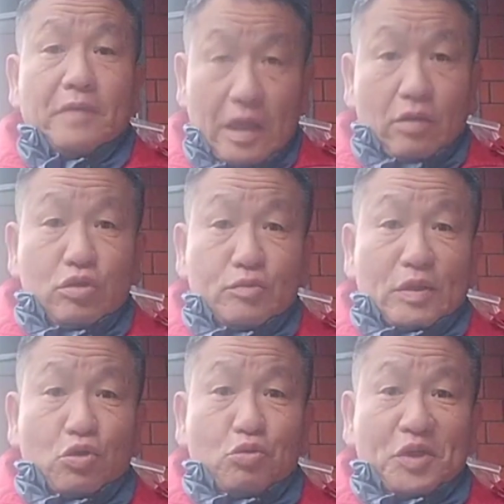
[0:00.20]
こんにちは
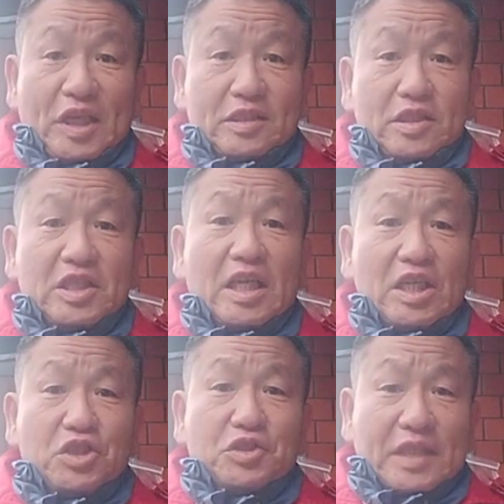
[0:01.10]
特急便です
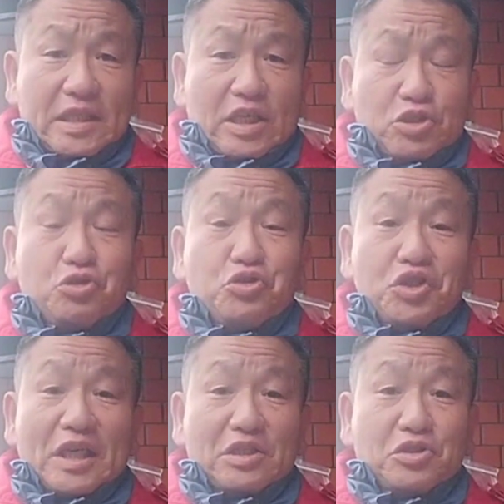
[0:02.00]
2023年11
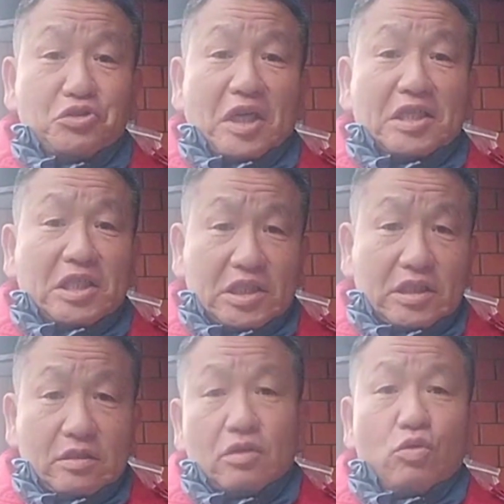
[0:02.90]
月18日
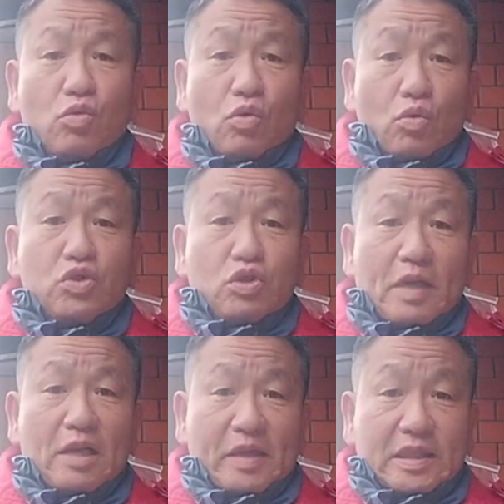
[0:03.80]
午後5時を
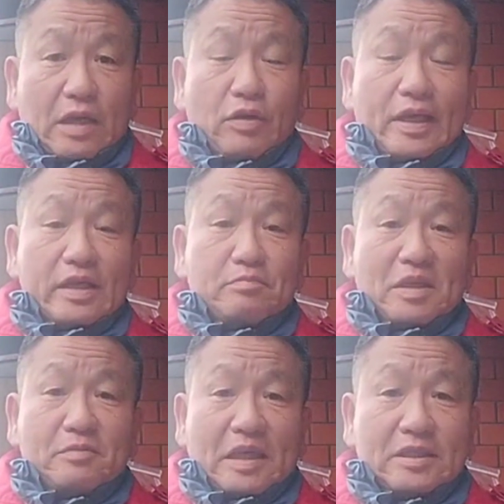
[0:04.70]
回りましたこれから出
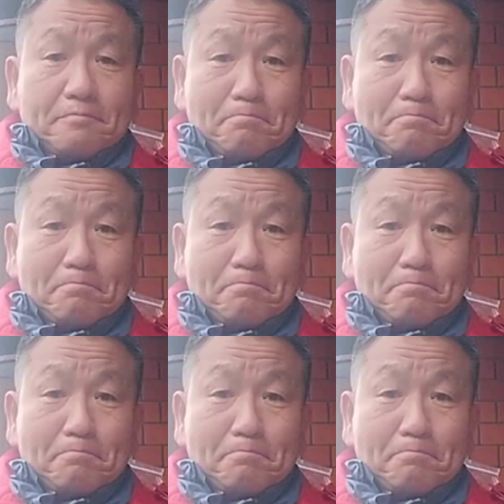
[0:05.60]
発します